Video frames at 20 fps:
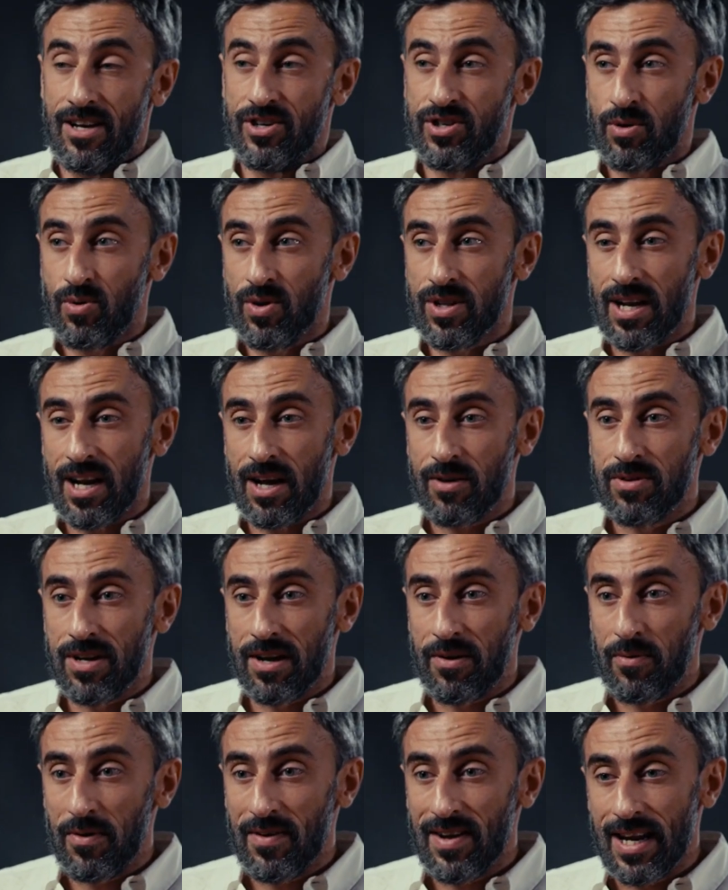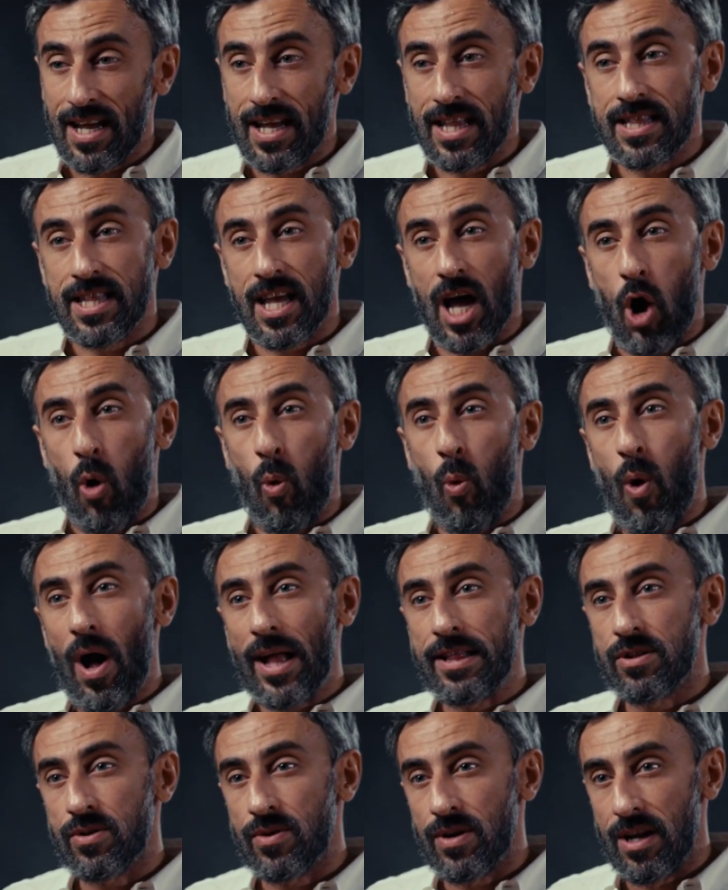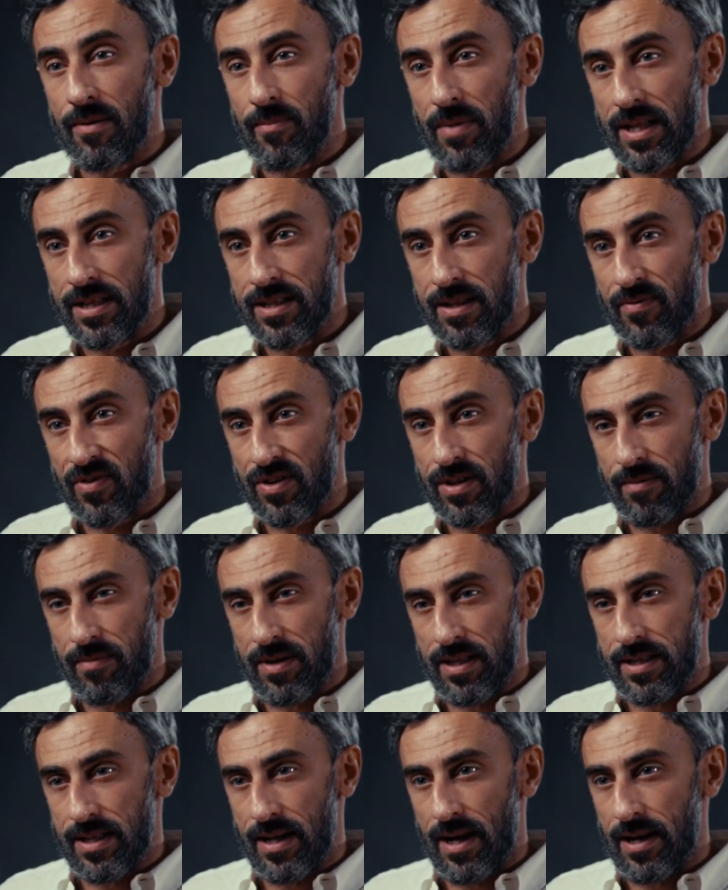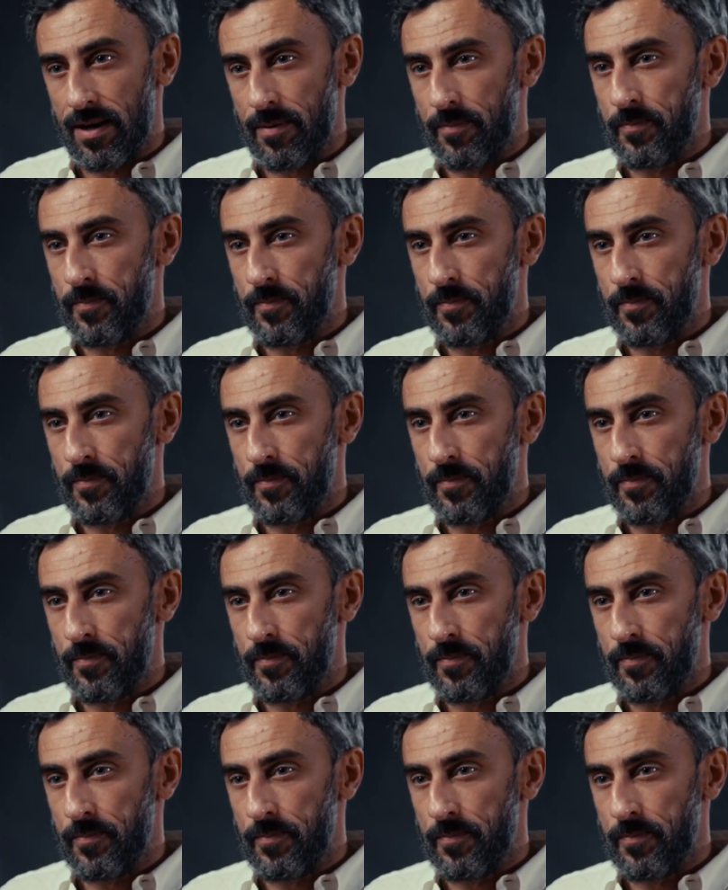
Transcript: Il circuito elettrico equivalente ha quattro elementi fondamentali.